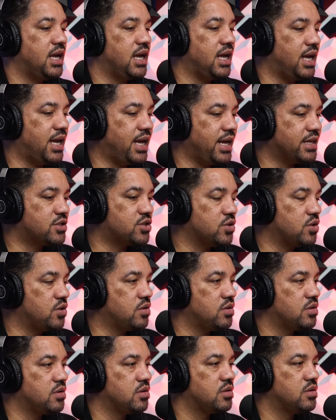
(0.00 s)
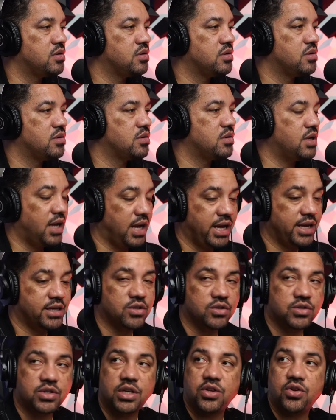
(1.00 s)
Eso,
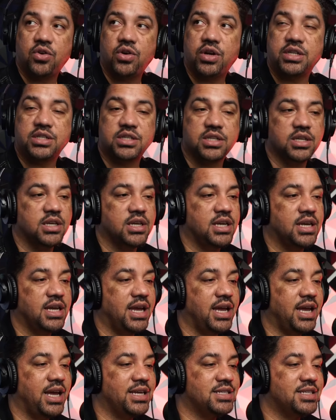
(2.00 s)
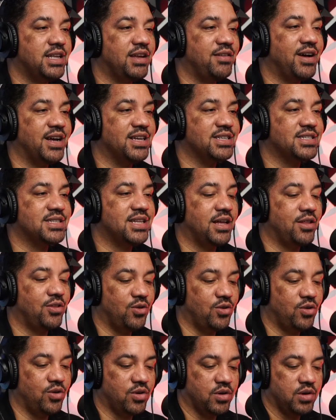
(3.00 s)
eso señores, es
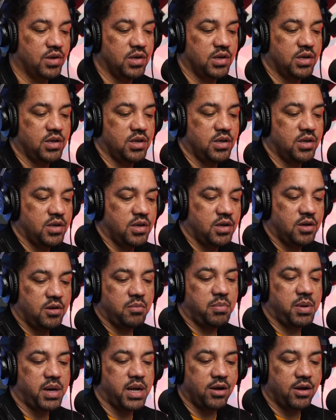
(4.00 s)
devastador para